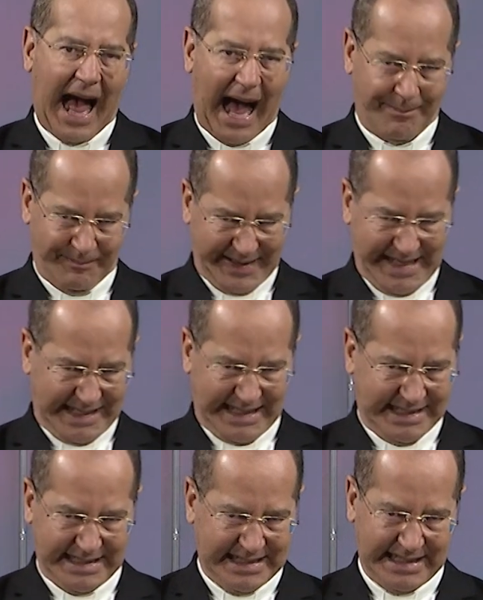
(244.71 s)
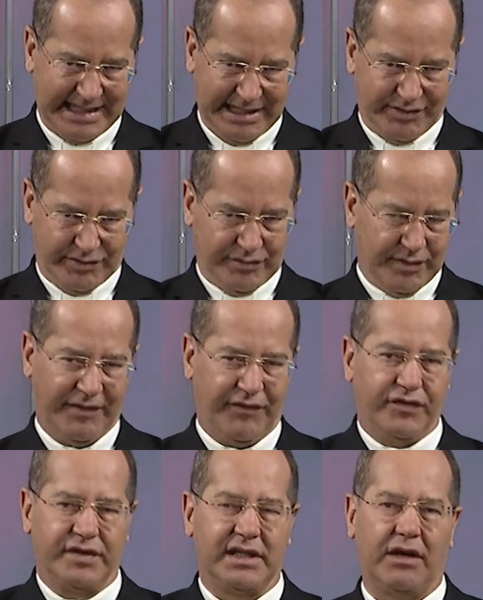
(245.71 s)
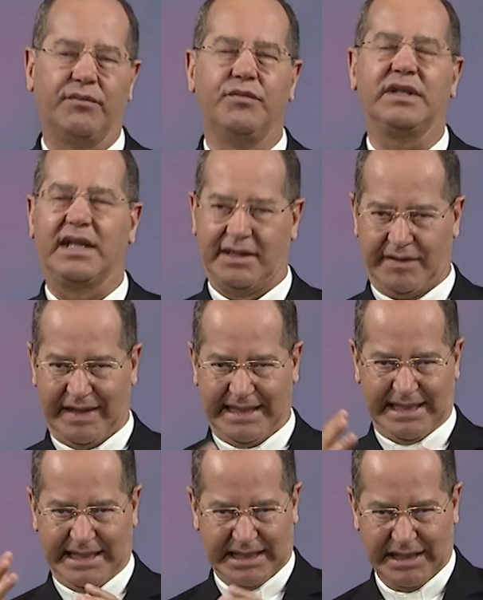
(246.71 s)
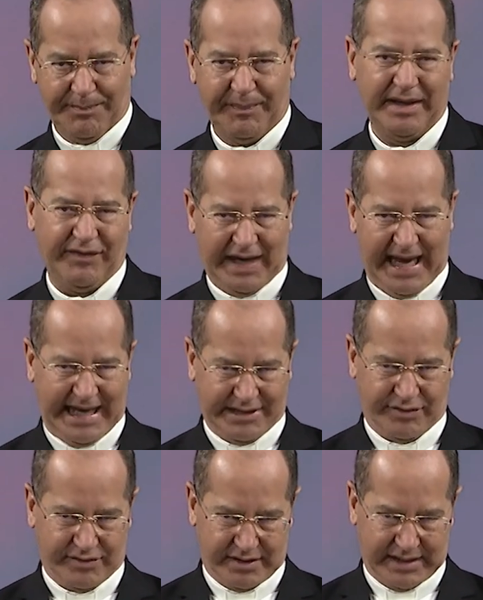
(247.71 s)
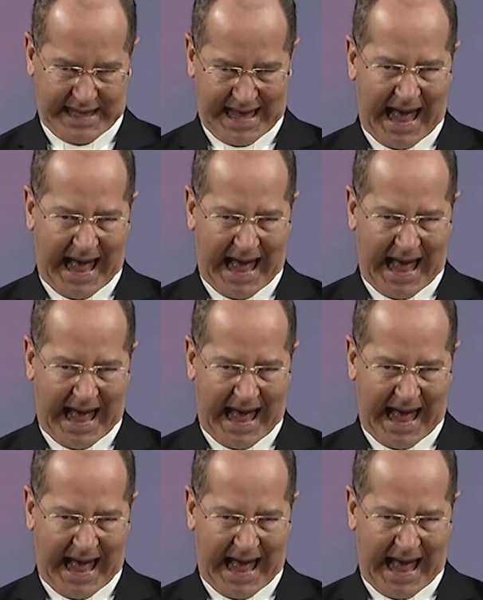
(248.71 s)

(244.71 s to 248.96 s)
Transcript: Aplica-se isto em função muitas vezes de privilégios,